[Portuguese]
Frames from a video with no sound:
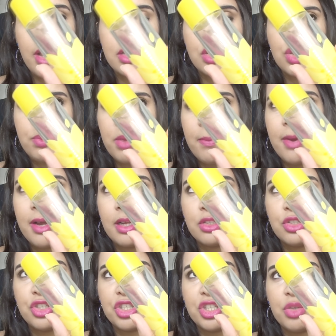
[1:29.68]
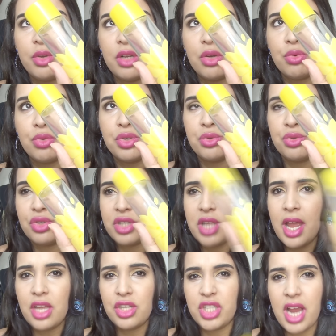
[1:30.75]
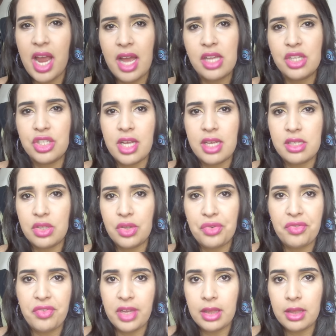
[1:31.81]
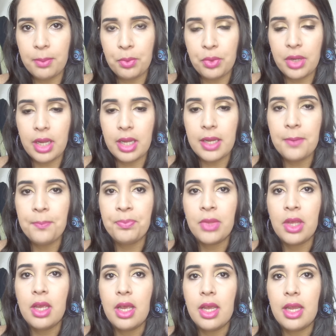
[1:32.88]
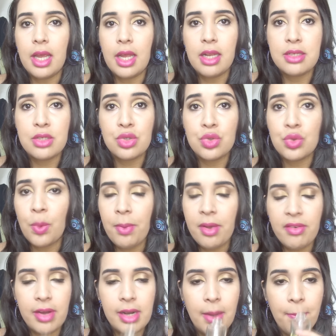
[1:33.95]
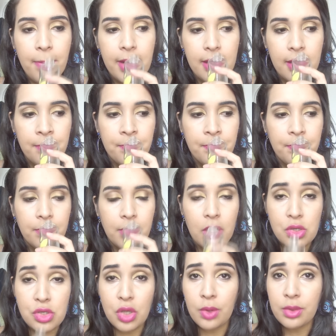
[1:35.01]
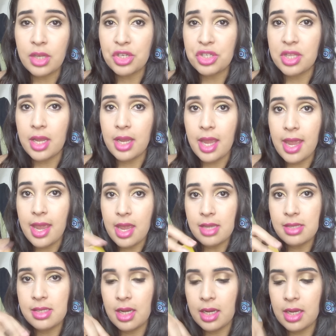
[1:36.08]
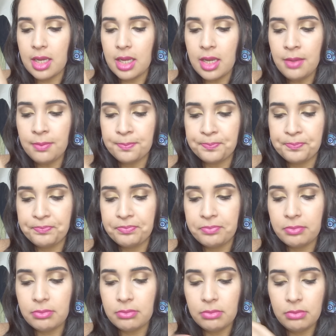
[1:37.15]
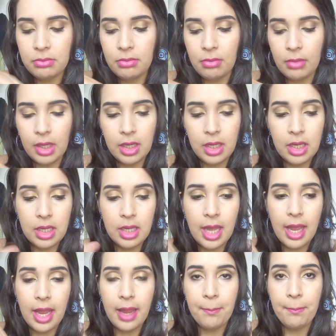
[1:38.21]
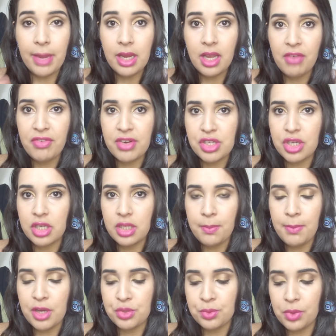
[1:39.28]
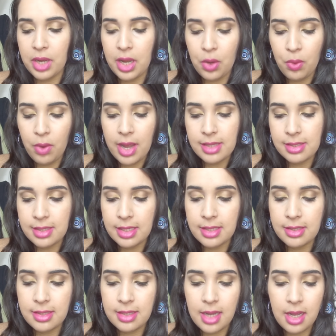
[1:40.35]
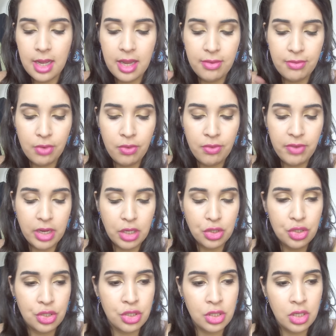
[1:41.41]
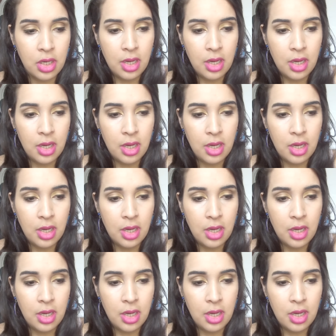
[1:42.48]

é super baratinho, ele custa uns 10 reais, 10,90 por aí. E ele super vale a pena. Eu só testei esse aqui, que é bem refrescante mesmo, que é o Essência Envolvente.